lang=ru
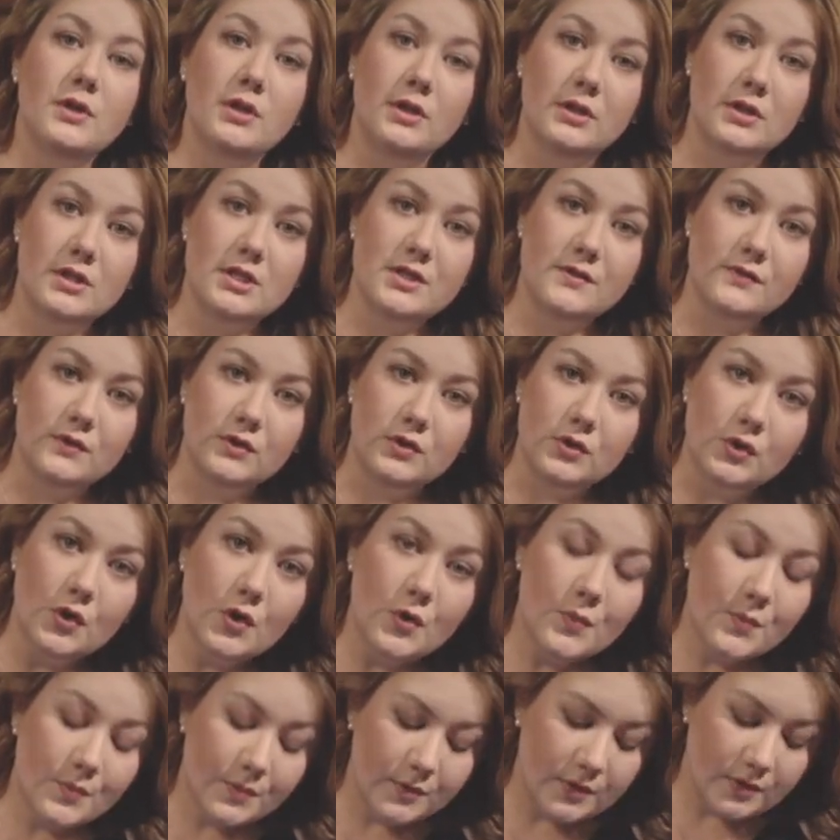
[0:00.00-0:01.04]
и на
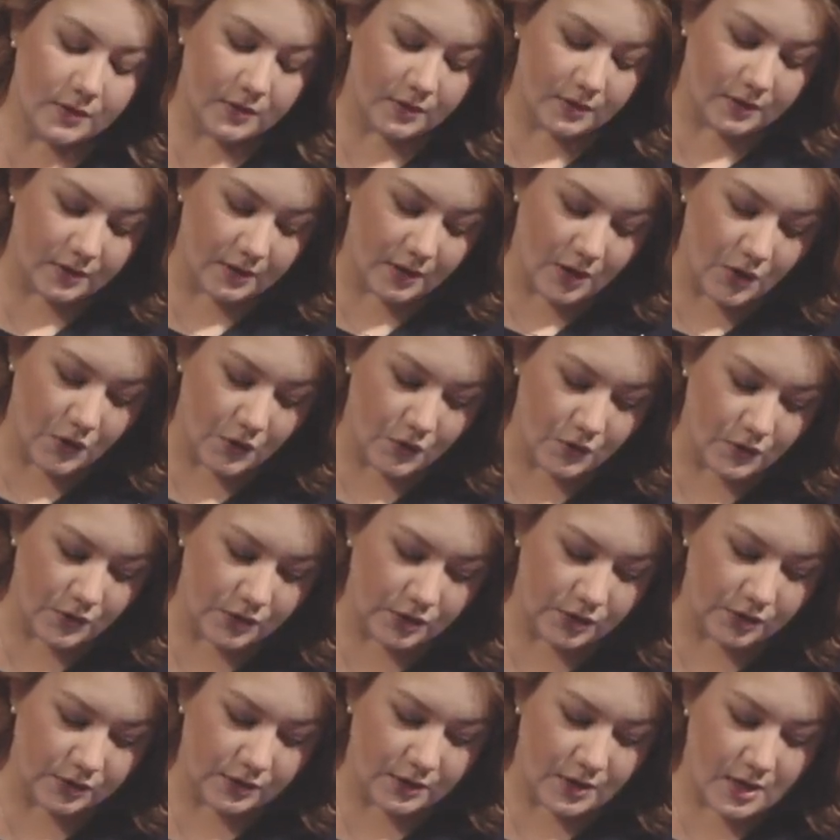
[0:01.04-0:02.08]
цветном
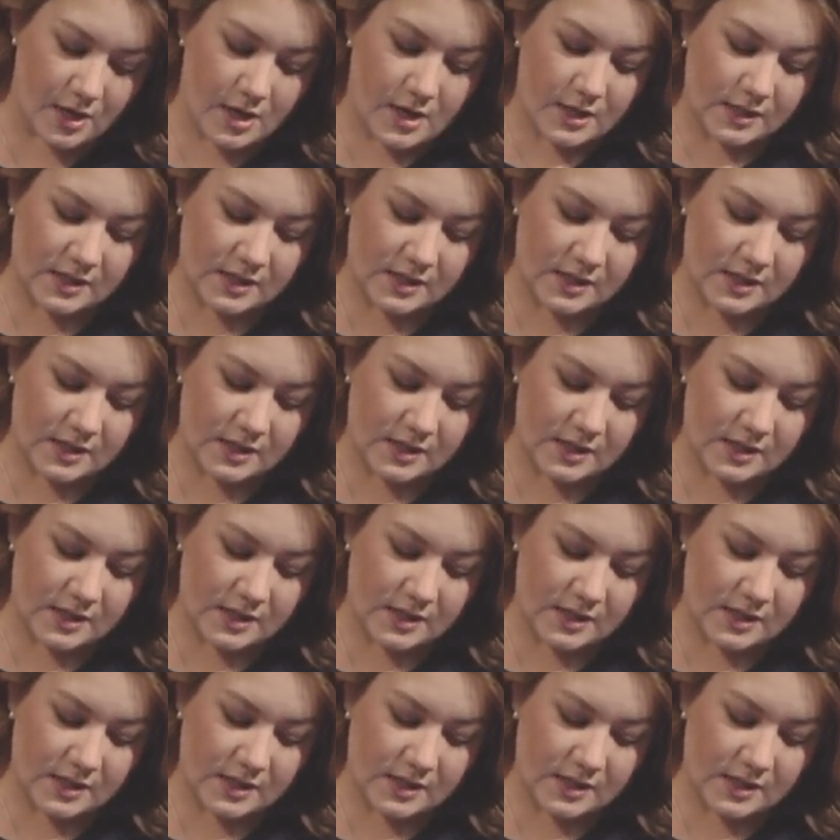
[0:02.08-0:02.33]
грохочет.